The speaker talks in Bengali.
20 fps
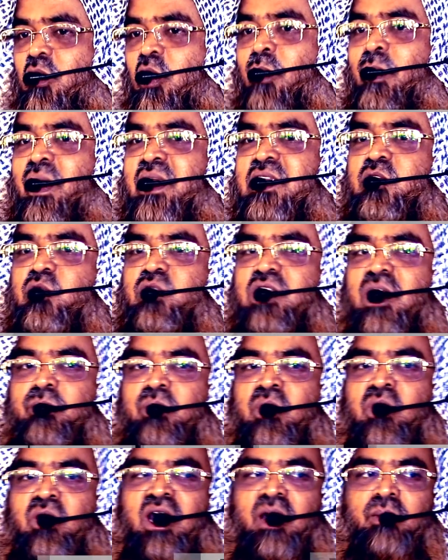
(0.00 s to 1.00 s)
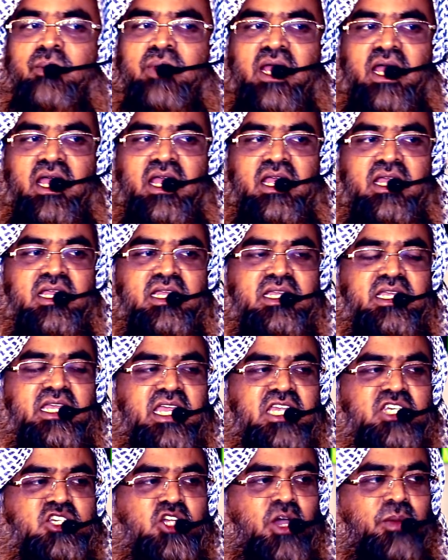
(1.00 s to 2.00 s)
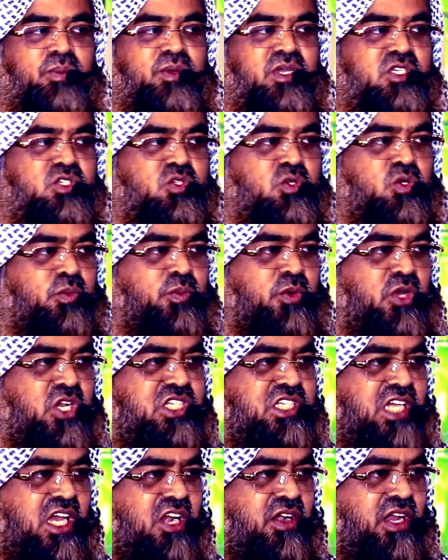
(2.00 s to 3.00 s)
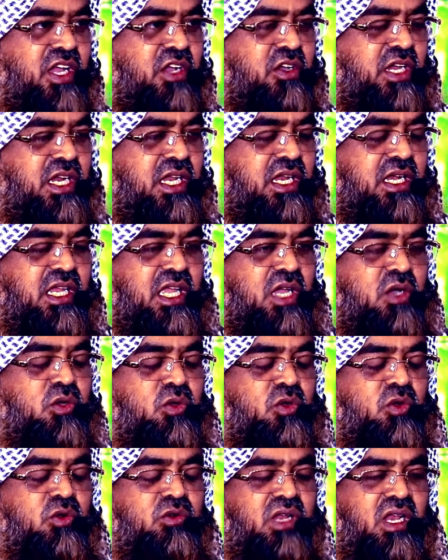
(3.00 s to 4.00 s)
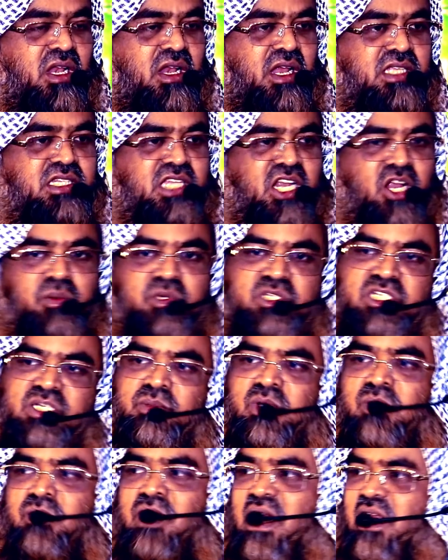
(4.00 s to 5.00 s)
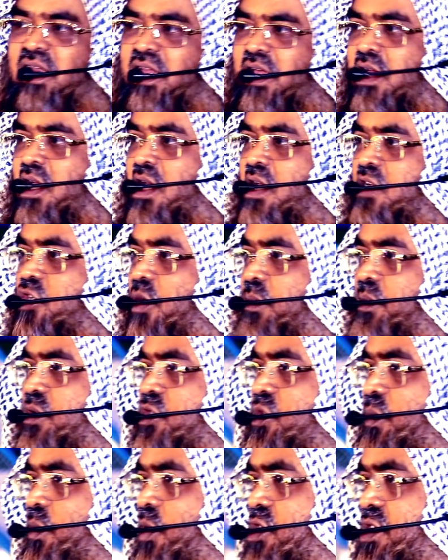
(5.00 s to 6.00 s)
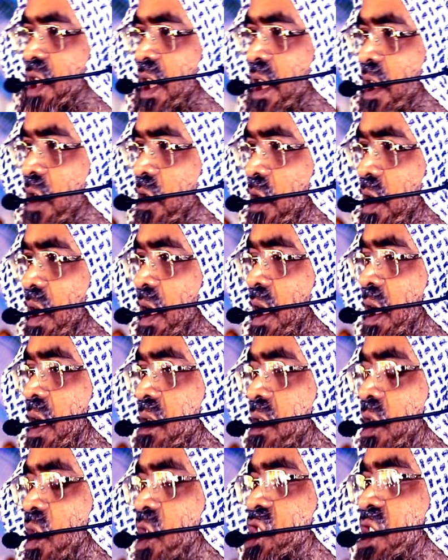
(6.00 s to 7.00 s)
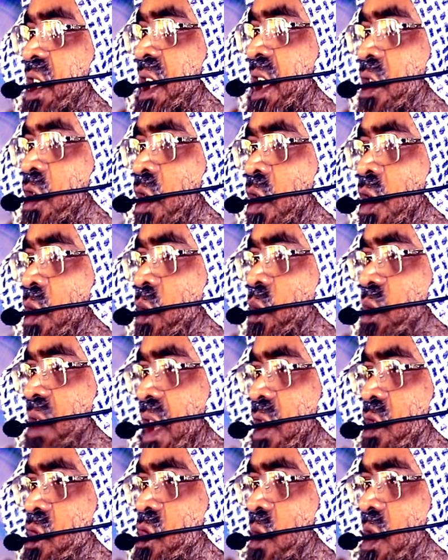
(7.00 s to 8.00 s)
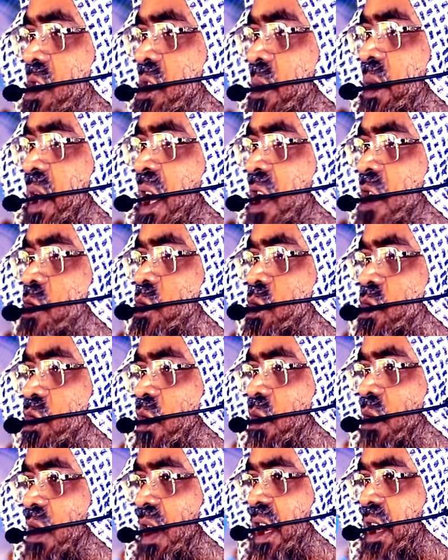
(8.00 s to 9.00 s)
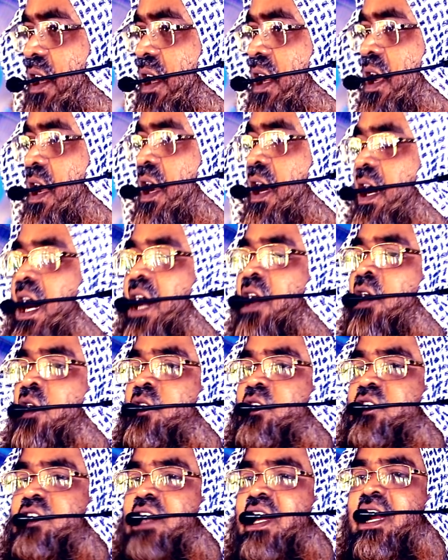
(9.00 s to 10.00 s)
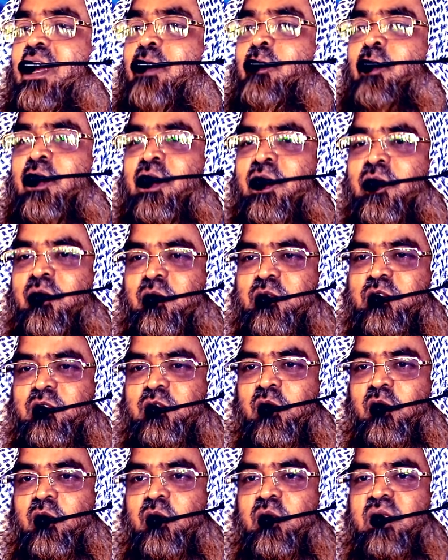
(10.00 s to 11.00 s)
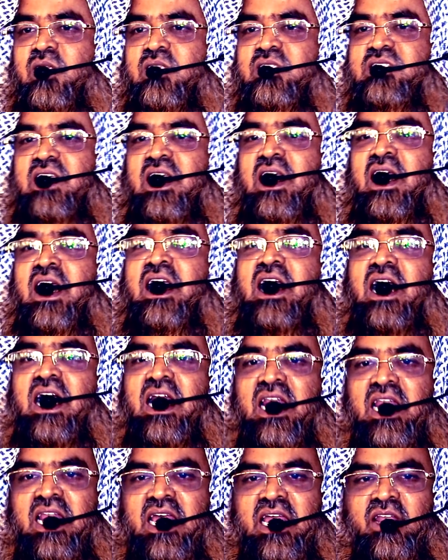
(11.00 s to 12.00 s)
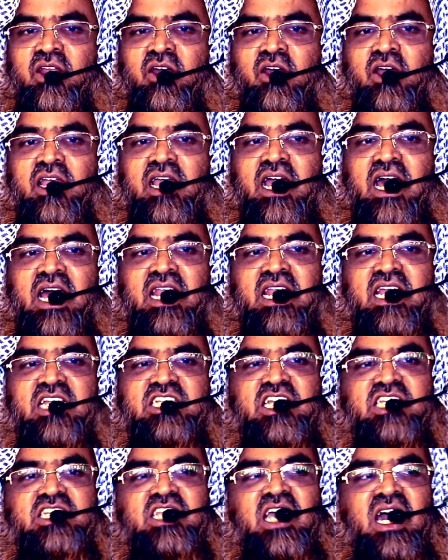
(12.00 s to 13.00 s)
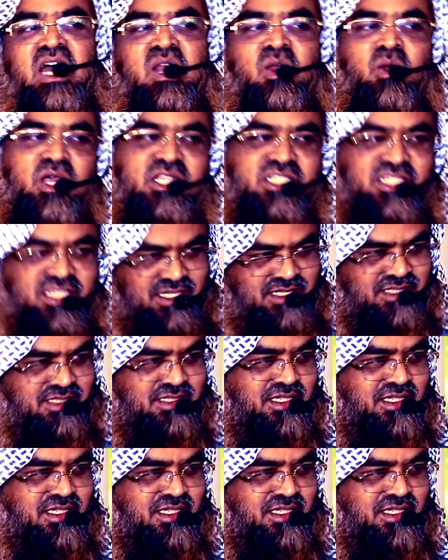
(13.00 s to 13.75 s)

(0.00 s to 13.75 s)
ওমাইউদাবুল আমরা কে সব কিছু পরিচালনা করে করুন আল্লাহ তারা অবশ্যই বলবে আল্লাহ সব কিছু পরিচালনা করে তাহলে শিরিক করলো কোথায় রসুল আসলাম কেন যুদ্ধ করলেন কারণ তারা মনে করত যে এক আল্লাহ নয় আল্লাহর সাথে আরও আছে